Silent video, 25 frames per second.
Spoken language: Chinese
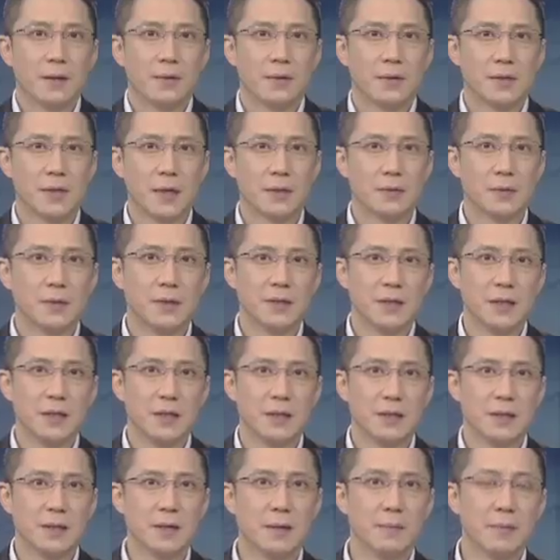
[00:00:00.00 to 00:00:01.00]
国家主
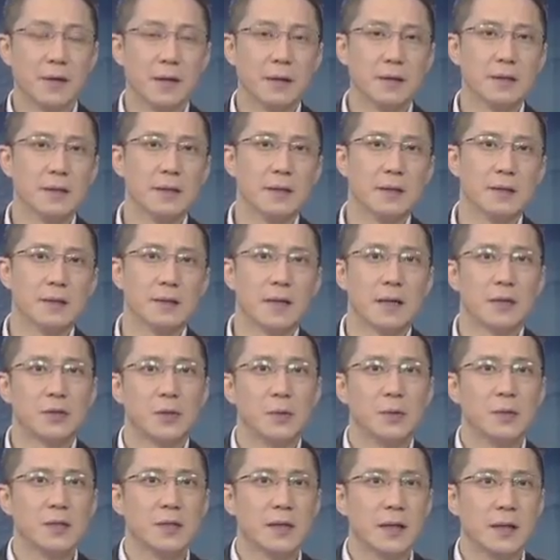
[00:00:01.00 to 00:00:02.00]
席习近平近日在
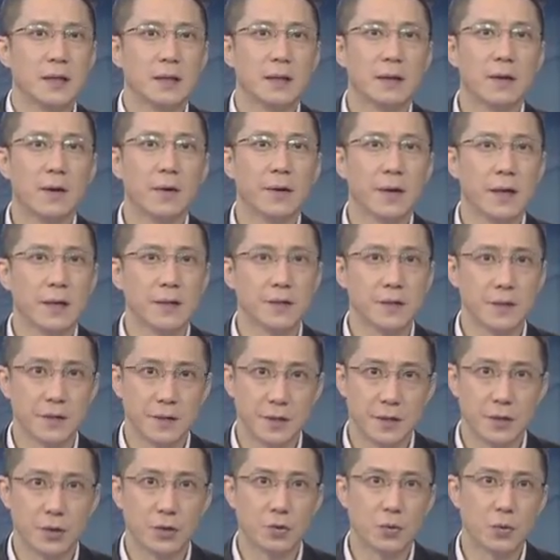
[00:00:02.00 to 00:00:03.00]
重庆调研
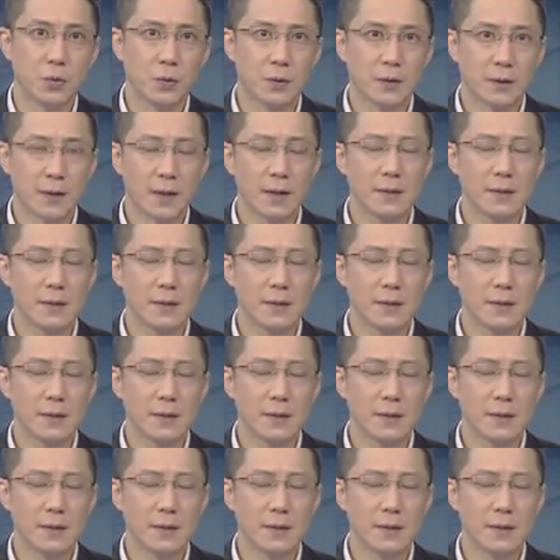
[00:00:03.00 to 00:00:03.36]
时指出，